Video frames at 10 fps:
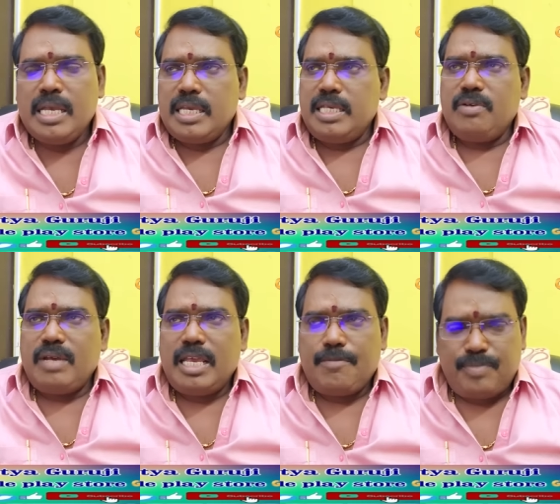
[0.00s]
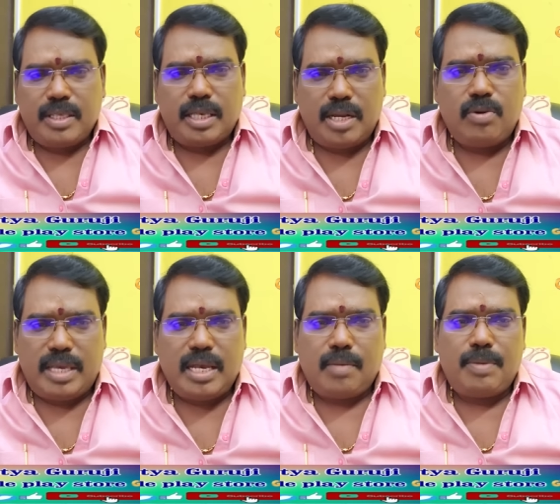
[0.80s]
இதுவரை
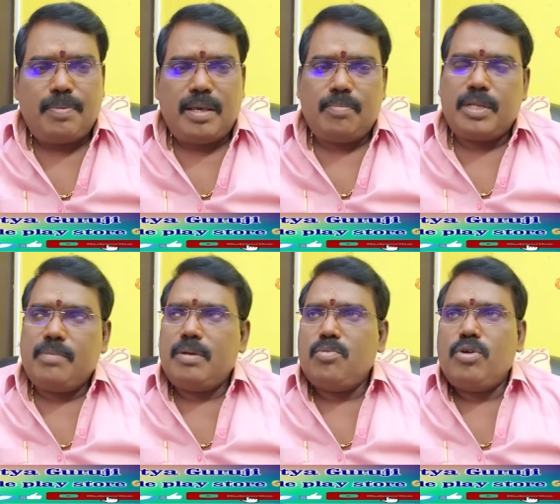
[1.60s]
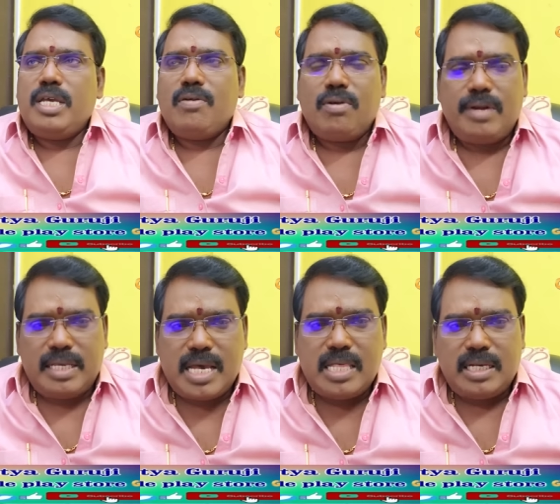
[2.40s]
என்னுடைய அமைப்பில் பிரதமர் மோடி அவருடைய
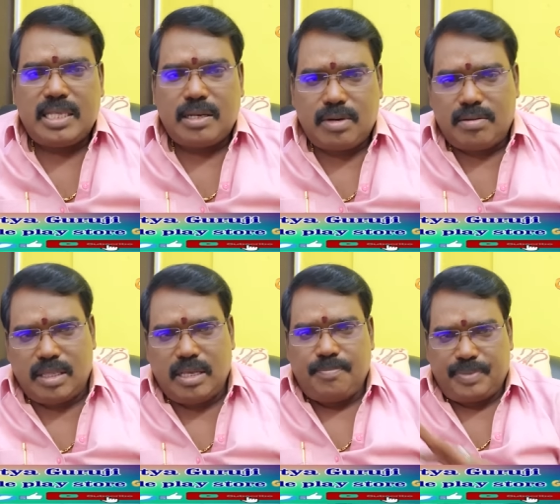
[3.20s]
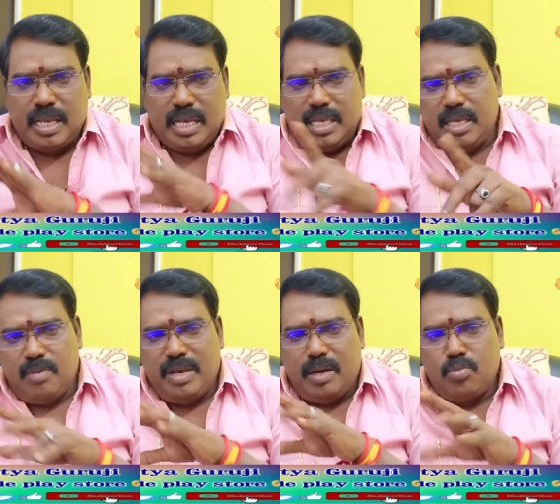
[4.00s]
ஜாதகத்தை கூட வந்து
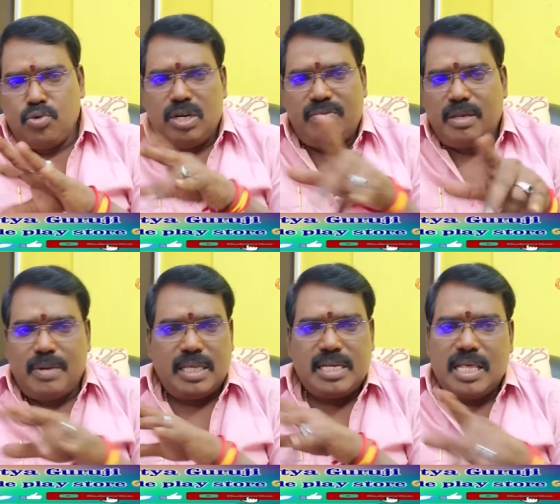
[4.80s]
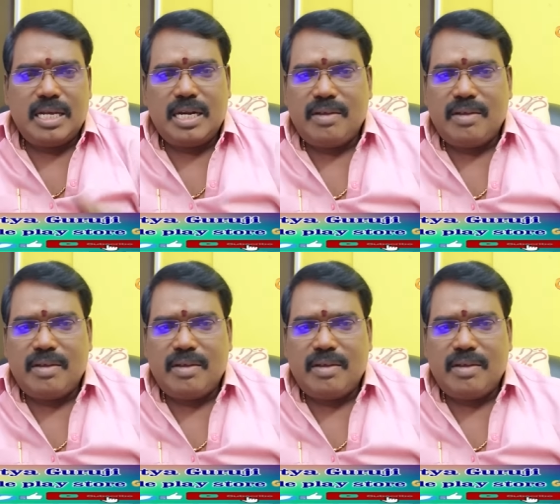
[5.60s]
இருபது மூன்று விதமான ஜாதகங்களை